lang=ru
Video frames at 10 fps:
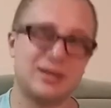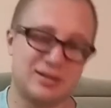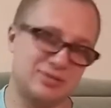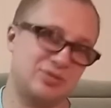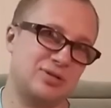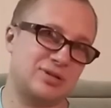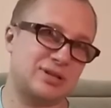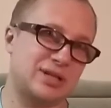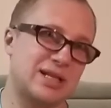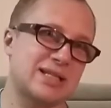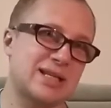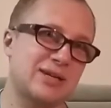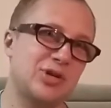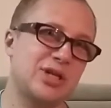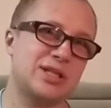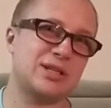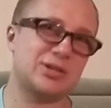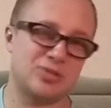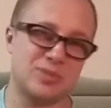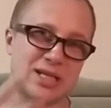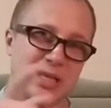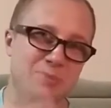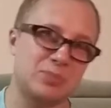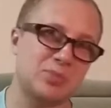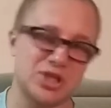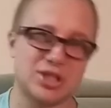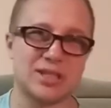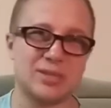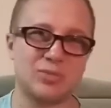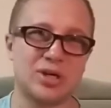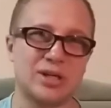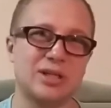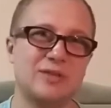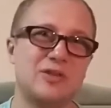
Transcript: А, но раз такое дело, то обязательно подпишитесь на мой канал,